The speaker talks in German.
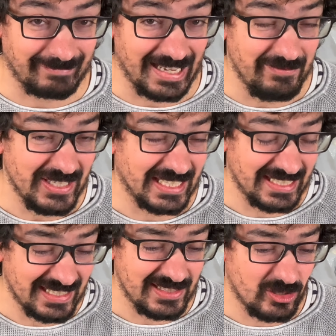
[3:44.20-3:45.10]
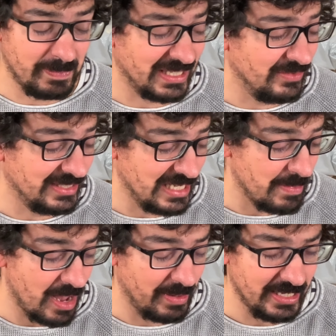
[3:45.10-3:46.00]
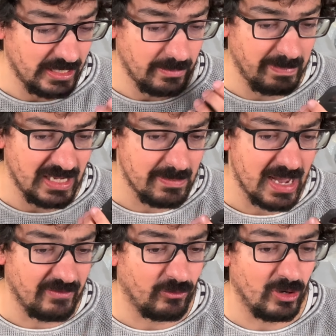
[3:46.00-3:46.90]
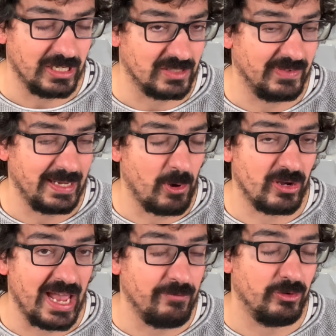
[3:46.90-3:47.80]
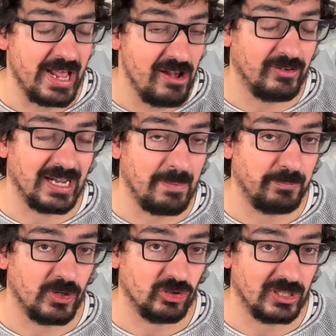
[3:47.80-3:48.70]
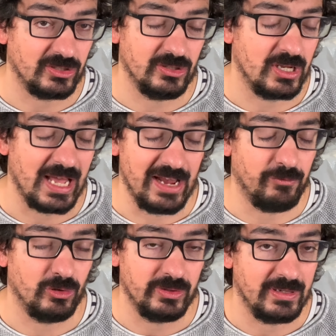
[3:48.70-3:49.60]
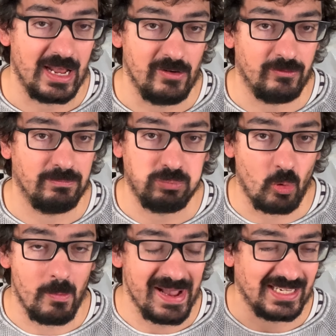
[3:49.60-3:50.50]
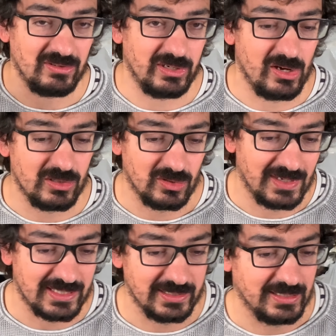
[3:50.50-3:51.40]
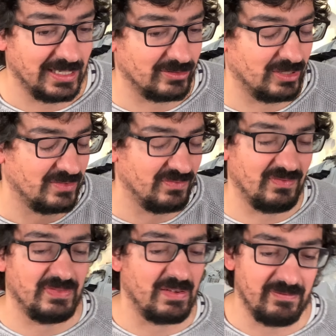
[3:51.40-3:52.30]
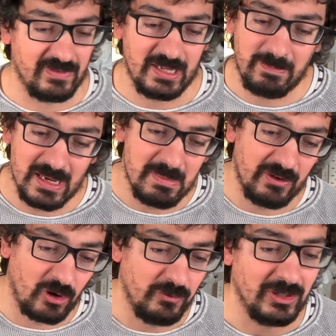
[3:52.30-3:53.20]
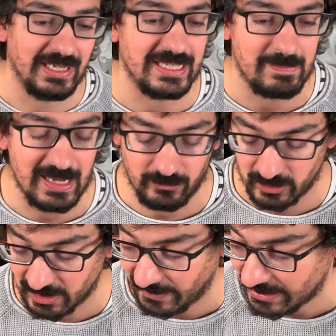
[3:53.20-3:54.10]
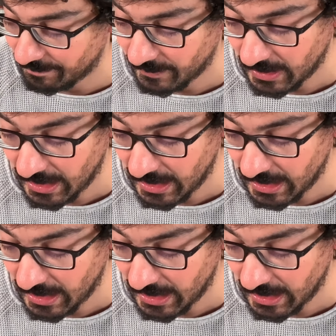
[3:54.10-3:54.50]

Wie gesagt, es ist ein subjektives Thema, aber ich bin immer erfreut. Also, ich habe auch ein iPhone 11 gehabt, statt ein iPhone 11 Pro Max oder irgend sowas. Ne? Also, das, da, ich bin immer ein Freund von kleinen Smartphones gewesen.